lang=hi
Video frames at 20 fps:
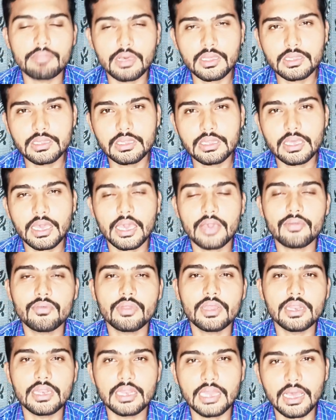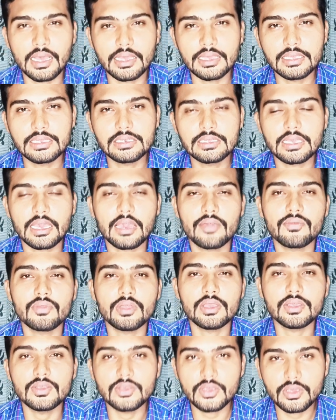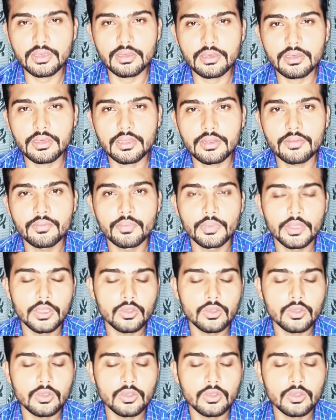मंथ एवरी नाइट एवरी ईयर